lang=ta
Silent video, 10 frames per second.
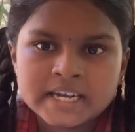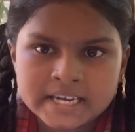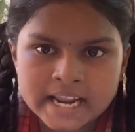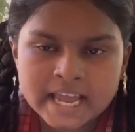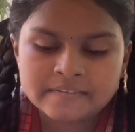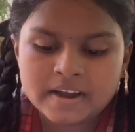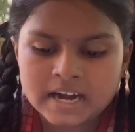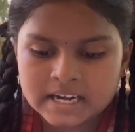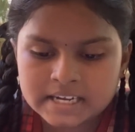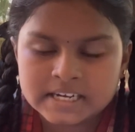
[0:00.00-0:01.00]

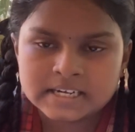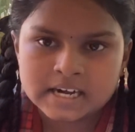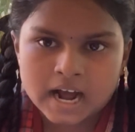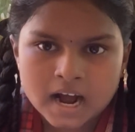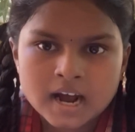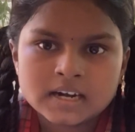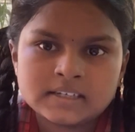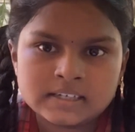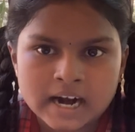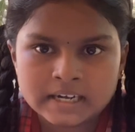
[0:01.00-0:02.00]
இடைவேளை இல்லா
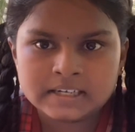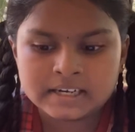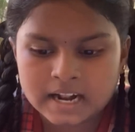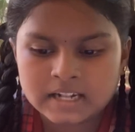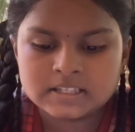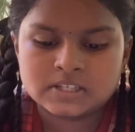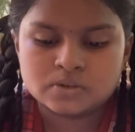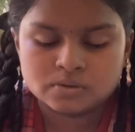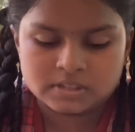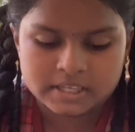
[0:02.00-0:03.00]
கற்றல்
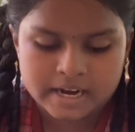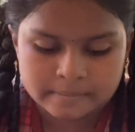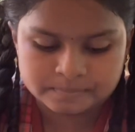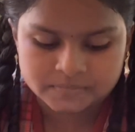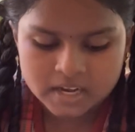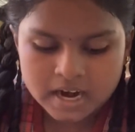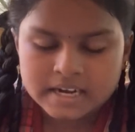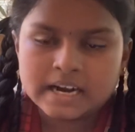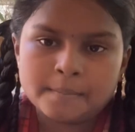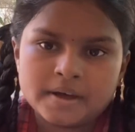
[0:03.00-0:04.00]
சூத்திரம்
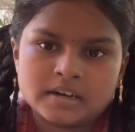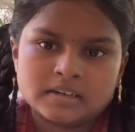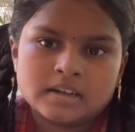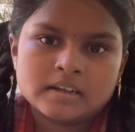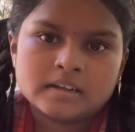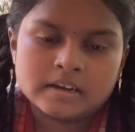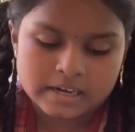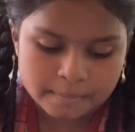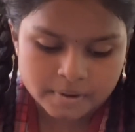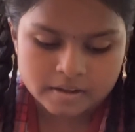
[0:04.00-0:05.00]
நம்பர்
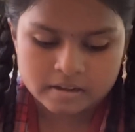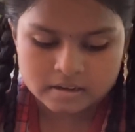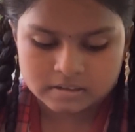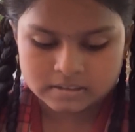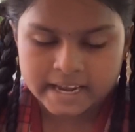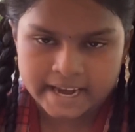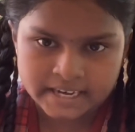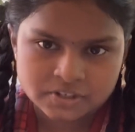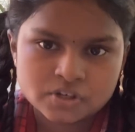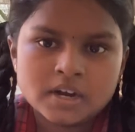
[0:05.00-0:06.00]
நம்பர்
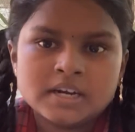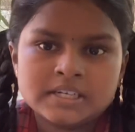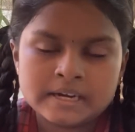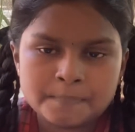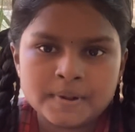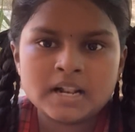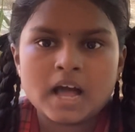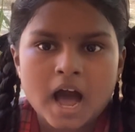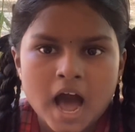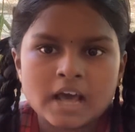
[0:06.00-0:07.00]
எயிட் ட்ரிபிள்
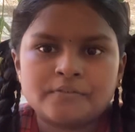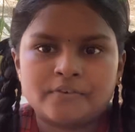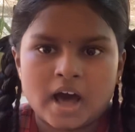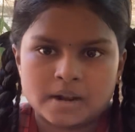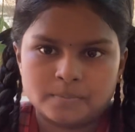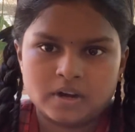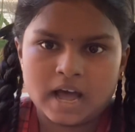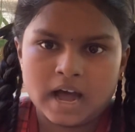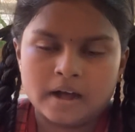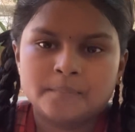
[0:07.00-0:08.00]
ஆர்
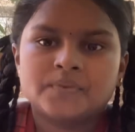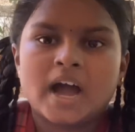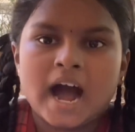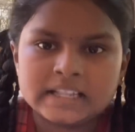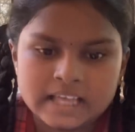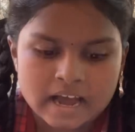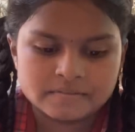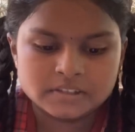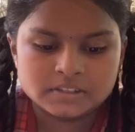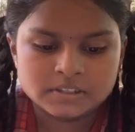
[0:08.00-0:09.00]
ஃபார்முலா
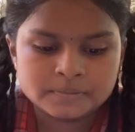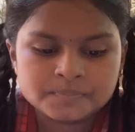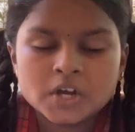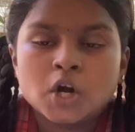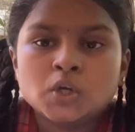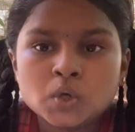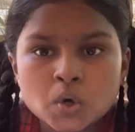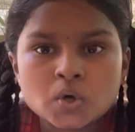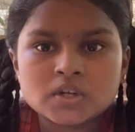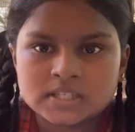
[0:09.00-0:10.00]
அதாவது
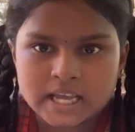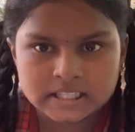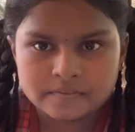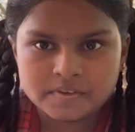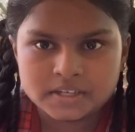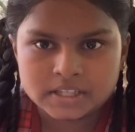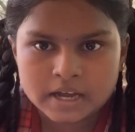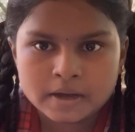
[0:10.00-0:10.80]
நூறு சதவீத